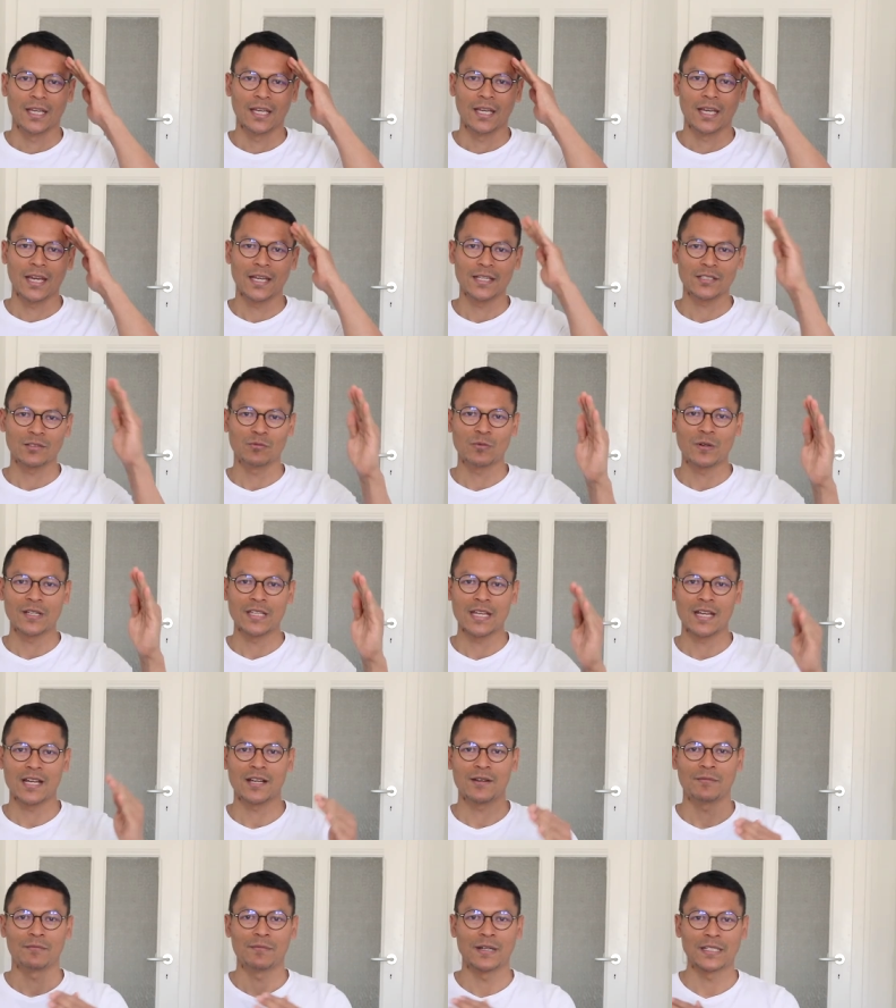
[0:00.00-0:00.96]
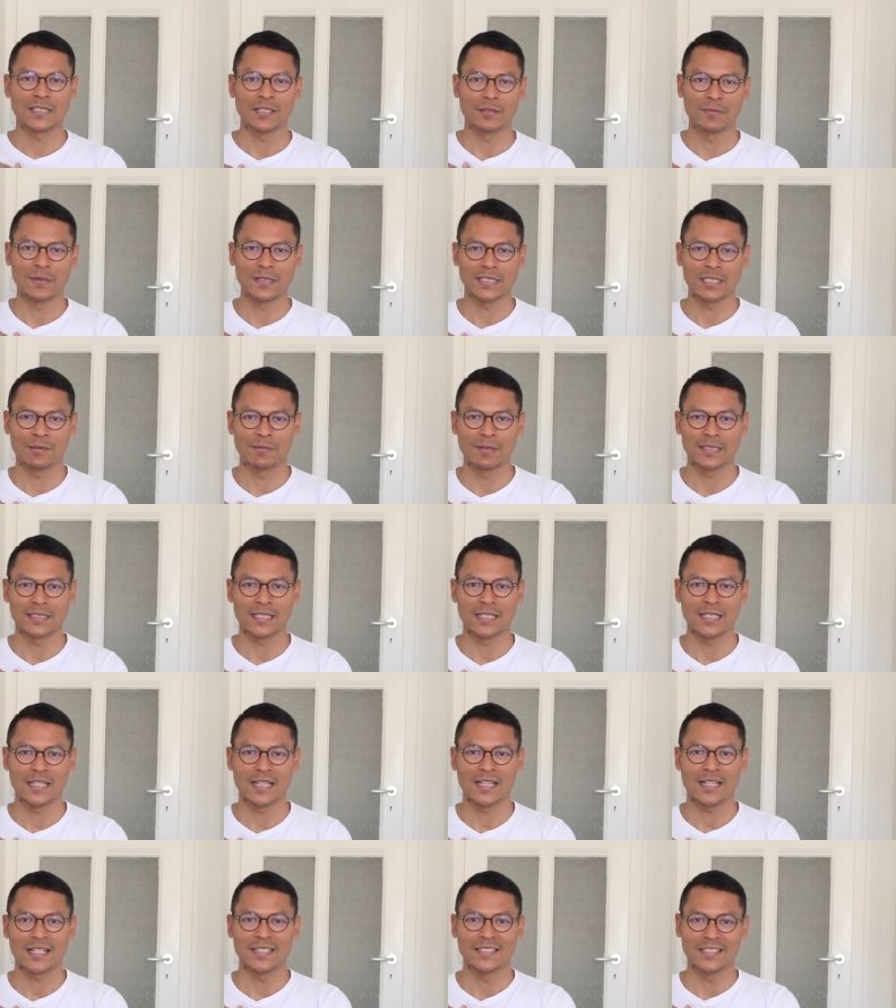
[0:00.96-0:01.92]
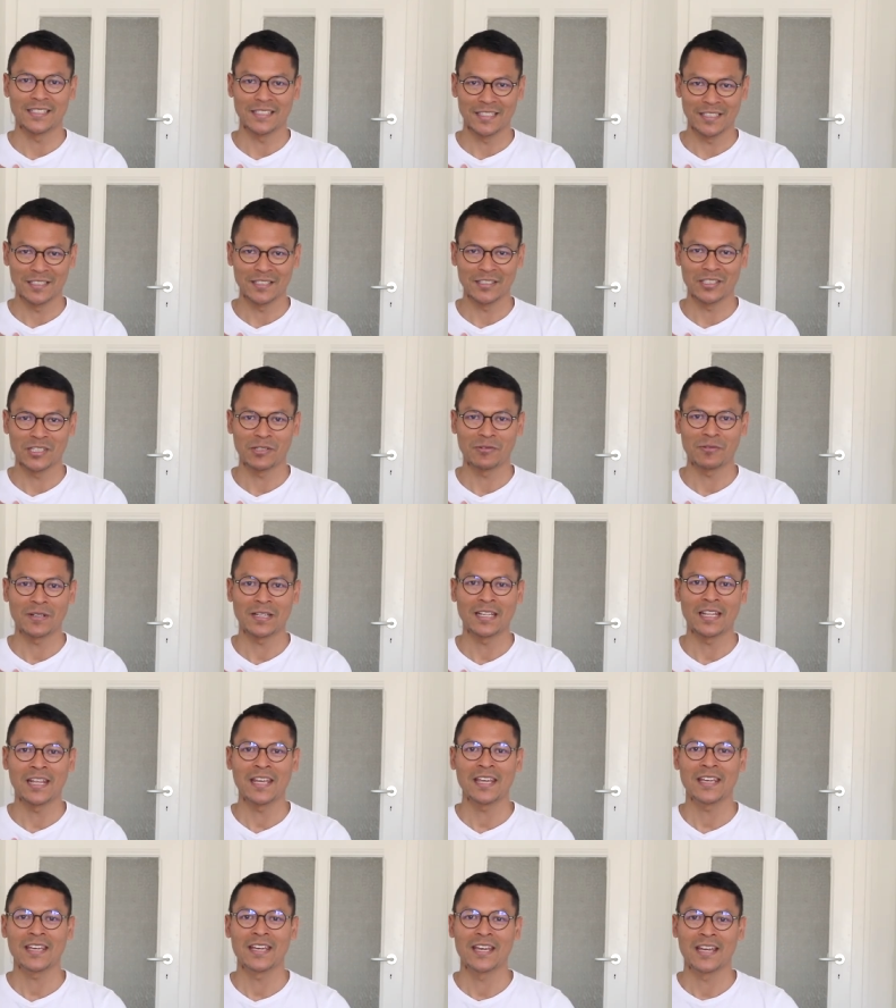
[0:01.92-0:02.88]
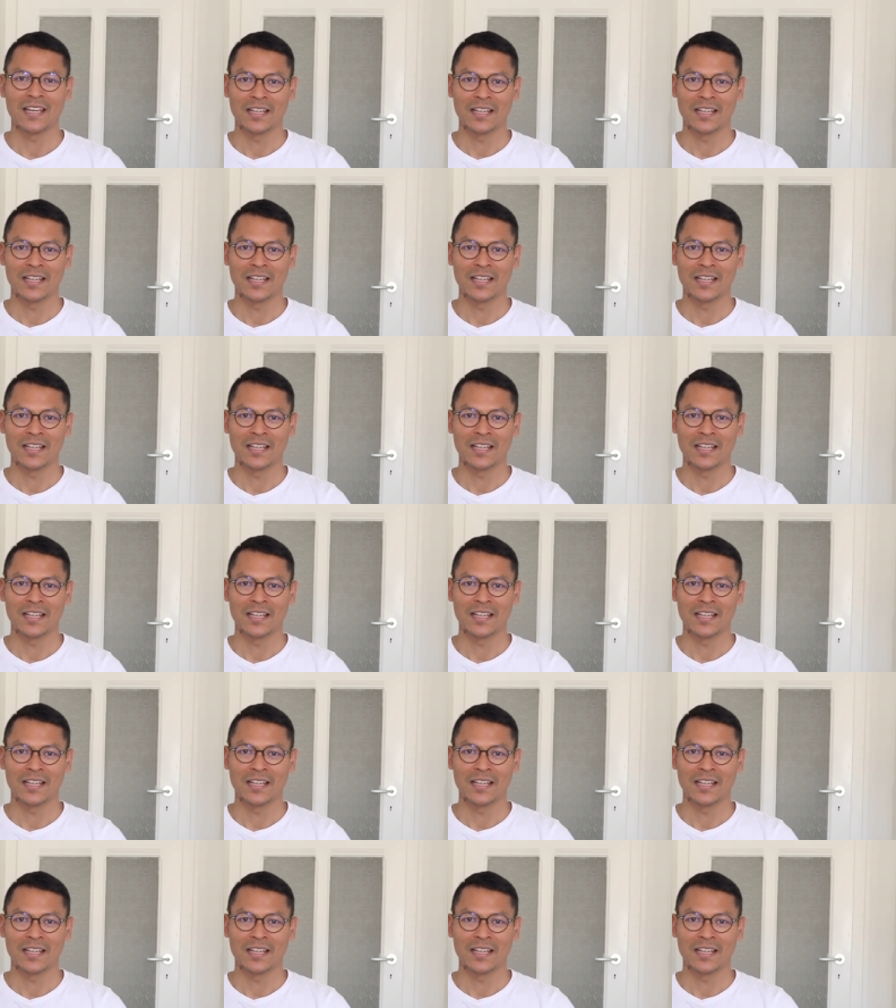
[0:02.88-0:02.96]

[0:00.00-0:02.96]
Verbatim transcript: Oke semuanya, masih bersama saya Didi Rojavani.